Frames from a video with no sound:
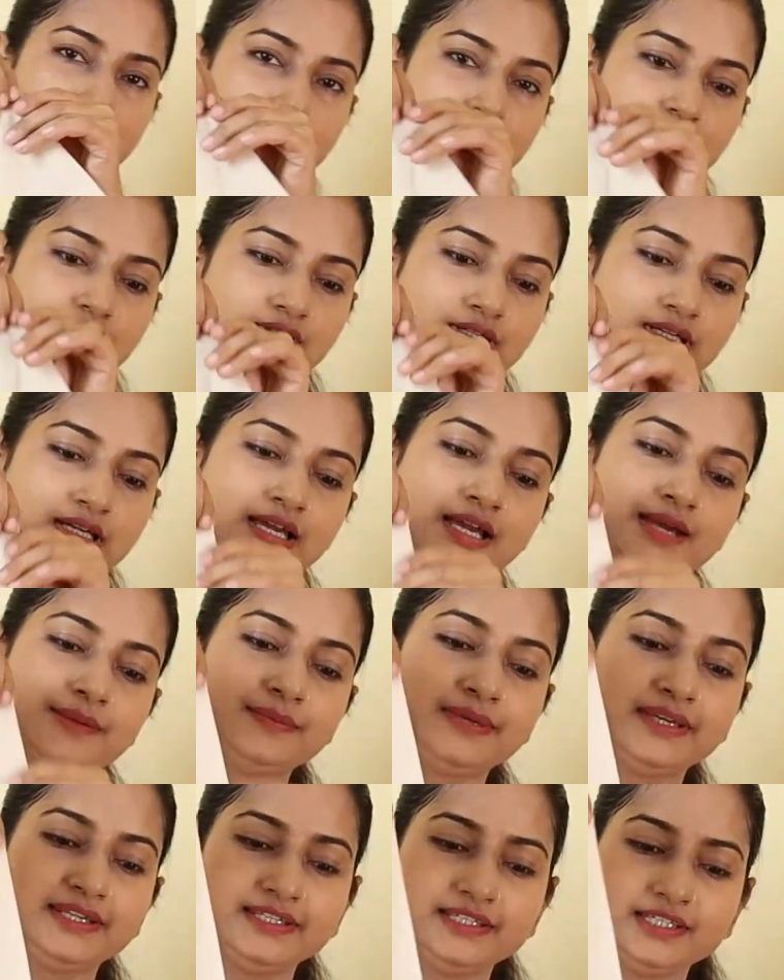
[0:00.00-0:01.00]
हो
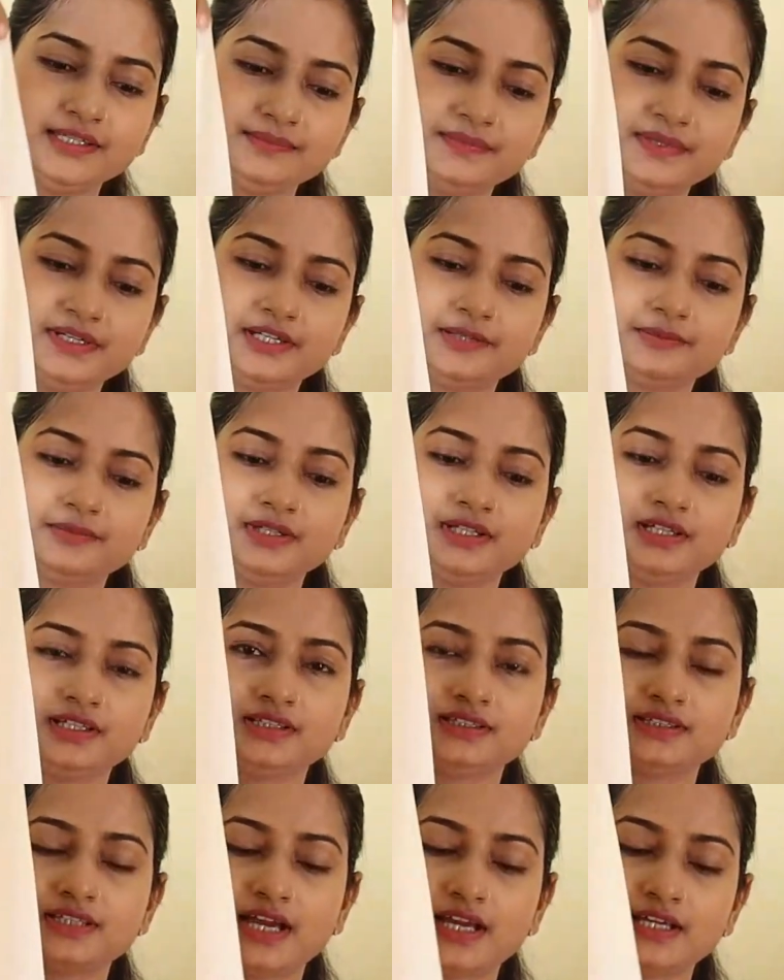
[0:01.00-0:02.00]
मैंने ये मिड
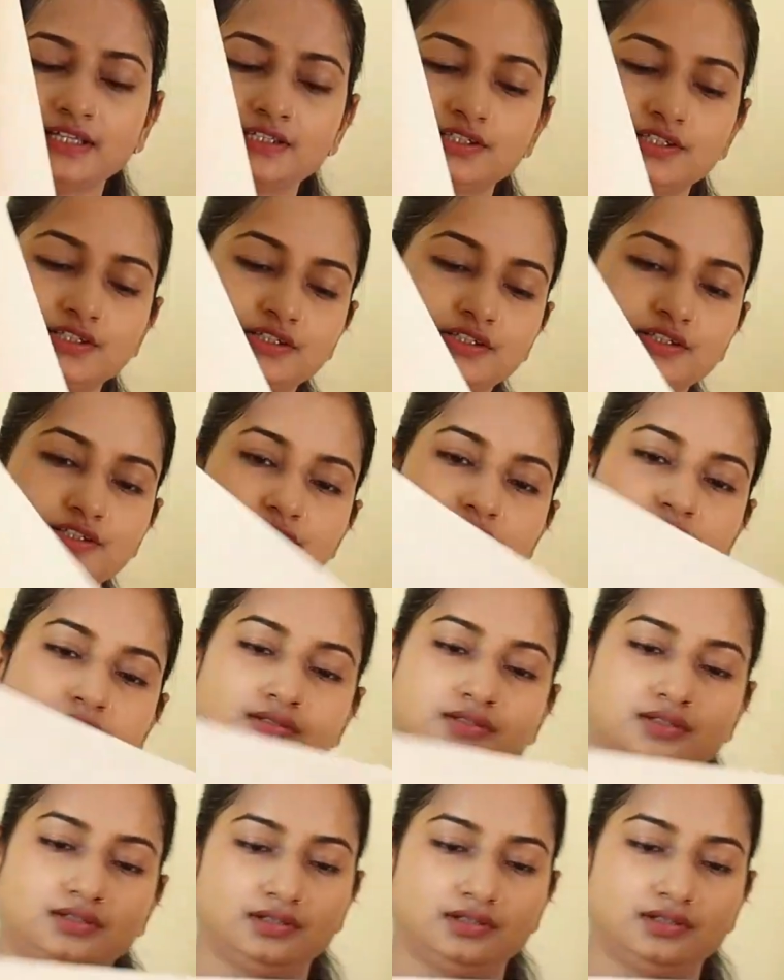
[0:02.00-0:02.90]
में लाइन क्रीज